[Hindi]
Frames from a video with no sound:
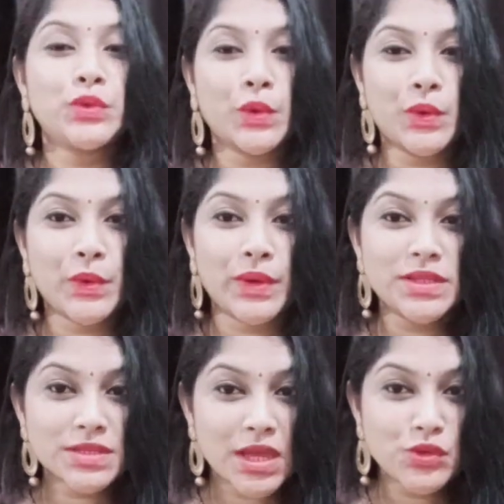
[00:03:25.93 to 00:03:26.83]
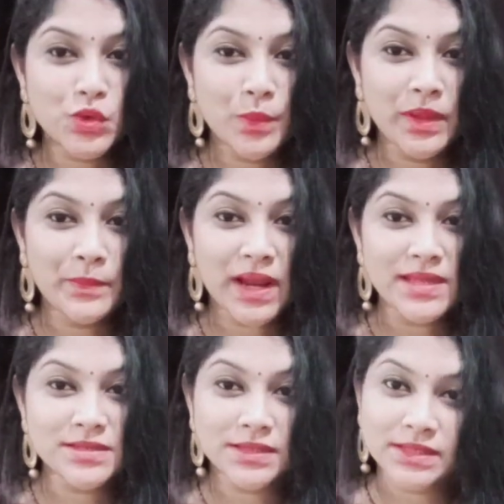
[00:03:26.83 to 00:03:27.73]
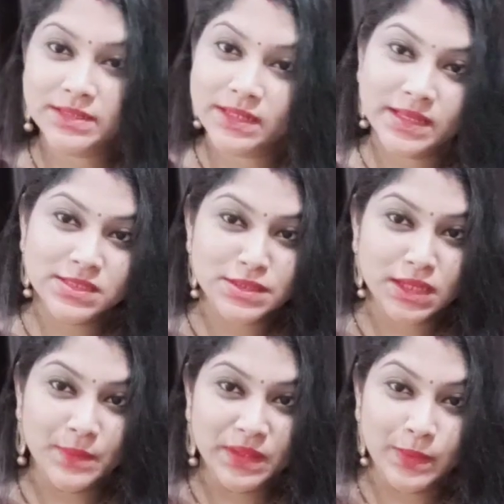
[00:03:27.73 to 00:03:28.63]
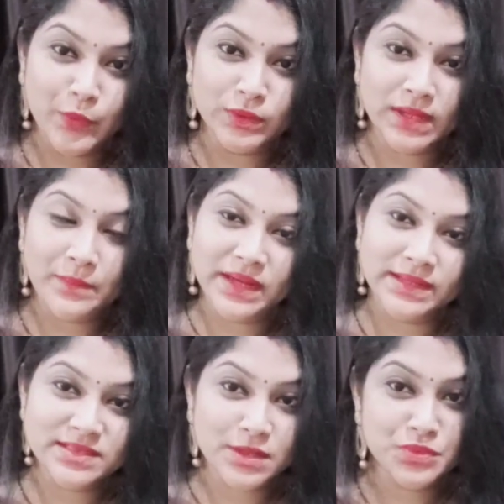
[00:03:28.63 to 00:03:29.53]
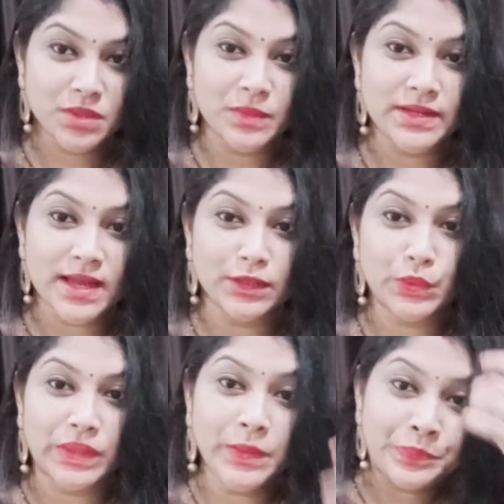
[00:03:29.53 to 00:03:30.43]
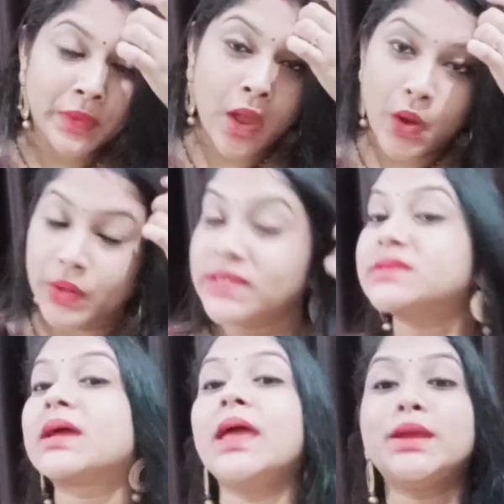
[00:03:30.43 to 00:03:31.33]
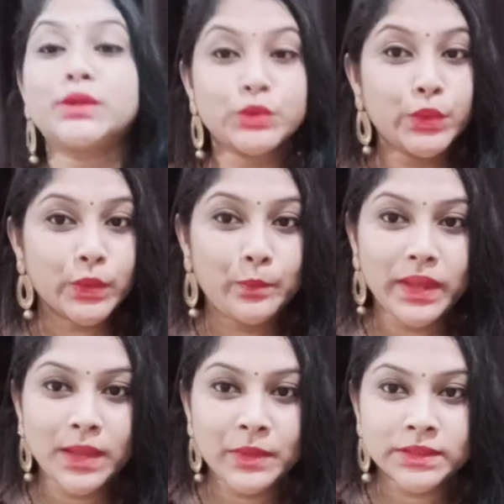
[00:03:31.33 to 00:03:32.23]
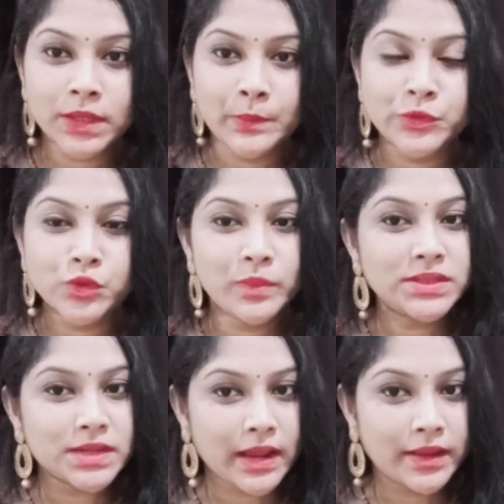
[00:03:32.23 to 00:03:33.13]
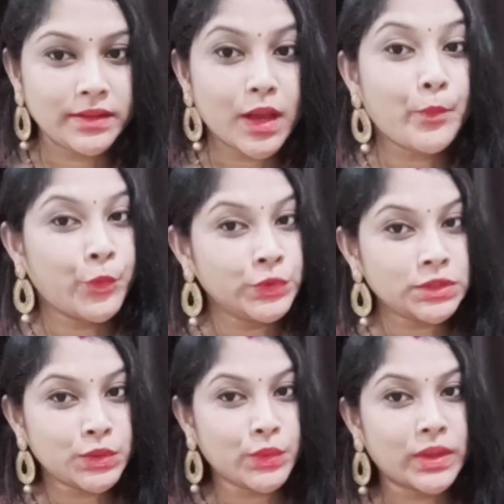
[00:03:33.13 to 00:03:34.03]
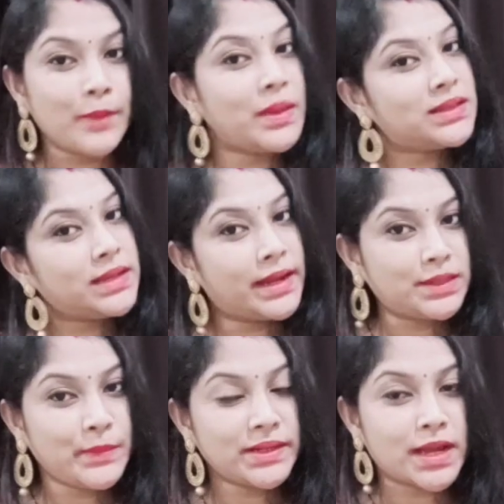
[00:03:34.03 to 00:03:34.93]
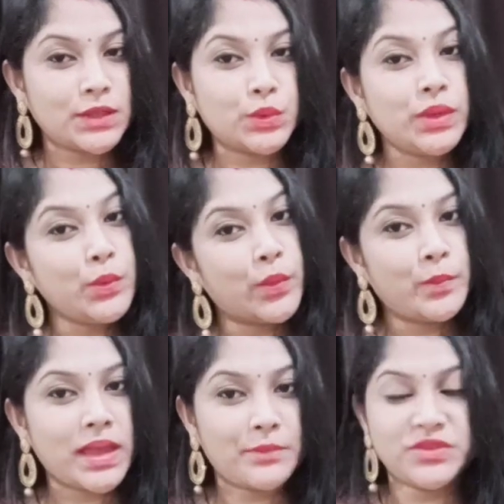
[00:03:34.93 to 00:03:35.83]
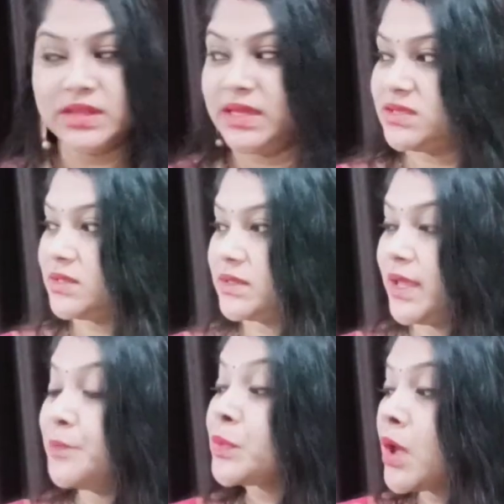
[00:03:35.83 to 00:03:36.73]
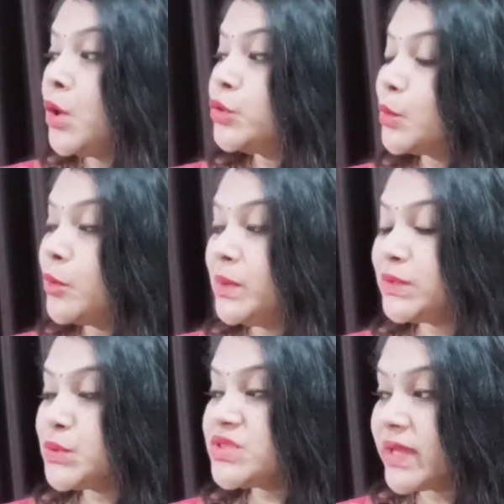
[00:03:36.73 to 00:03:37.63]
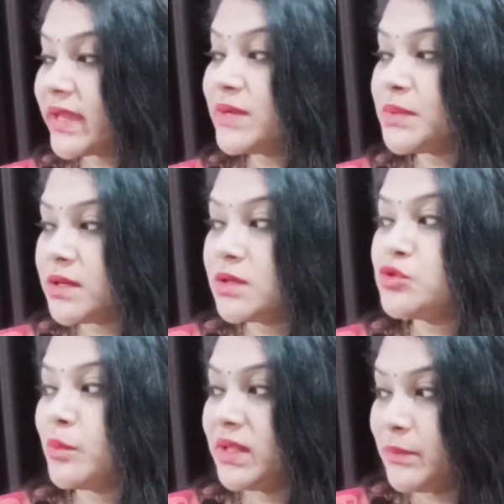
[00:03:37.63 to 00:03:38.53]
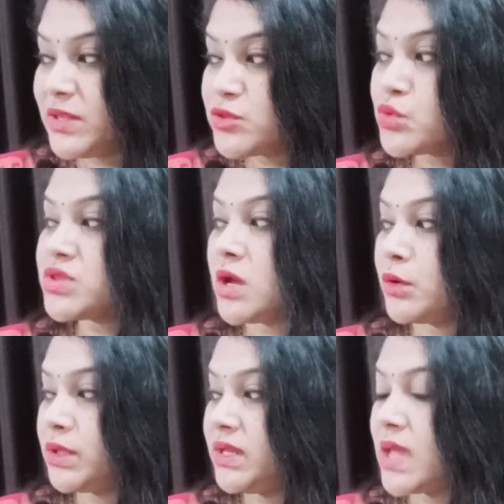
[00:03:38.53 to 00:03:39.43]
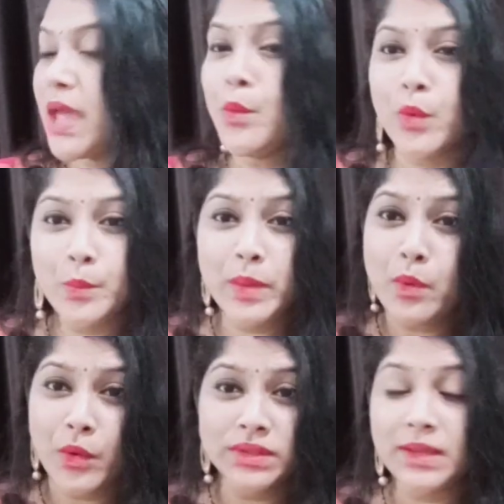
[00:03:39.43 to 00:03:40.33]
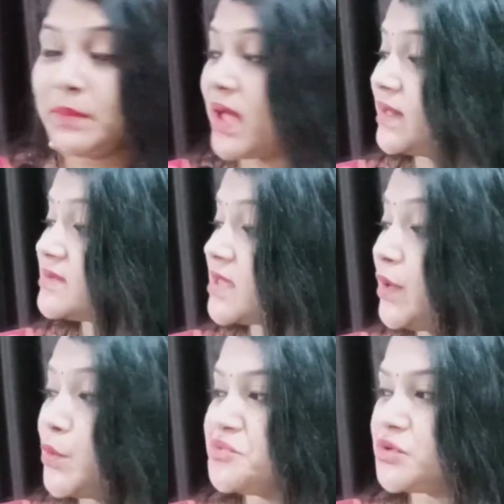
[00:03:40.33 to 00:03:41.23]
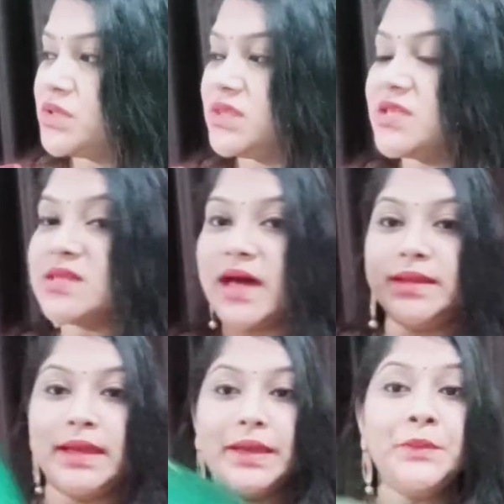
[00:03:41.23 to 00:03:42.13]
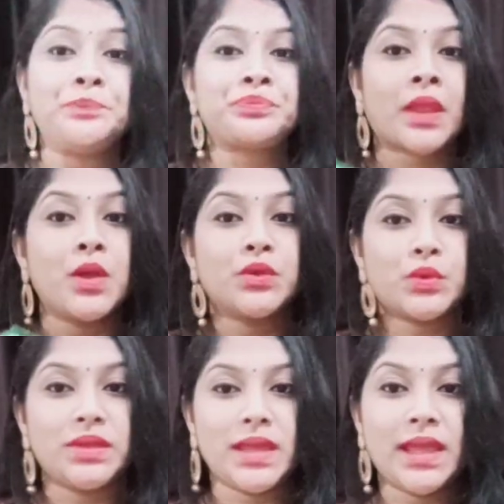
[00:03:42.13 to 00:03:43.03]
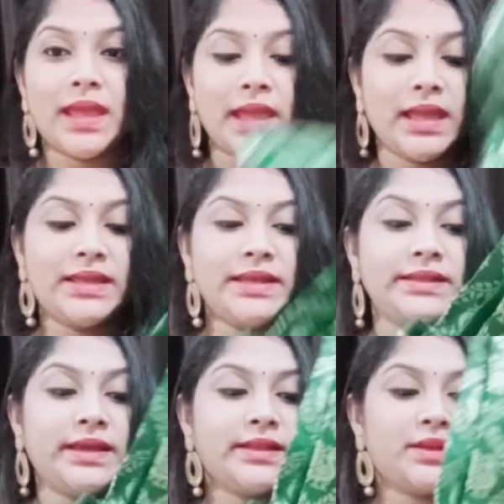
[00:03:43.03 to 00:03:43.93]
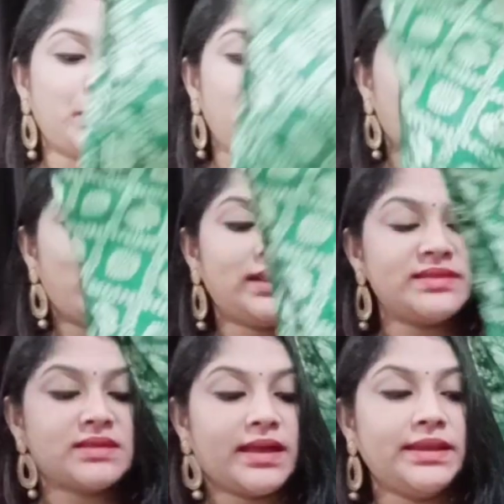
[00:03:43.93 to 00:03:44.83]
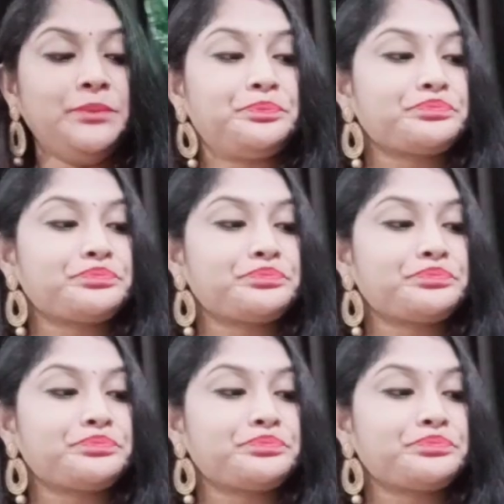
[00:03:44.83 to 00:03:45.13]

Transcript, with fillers: तो इसका जो भी प्राइसिंग डिटेल है जैसे कि मैंने बोला मैं डिस्क्रिप्सन में डाल दूँगी और इसका एक लुक भी मतलब जो भी ट्रायन का फुल लुक है मैं एंड में डाल दूंगी वो भी आप देख सकते हैं तो मूविंग टू सेकेंड प्रोडक्ट जो मैंने मीशो से ऑर्डर किया है वो भी बहुत ही प्यारा सा एक खूबसूरत सा साड़ी है तो ये है ग्रीन कलर में वो वाला साड़ी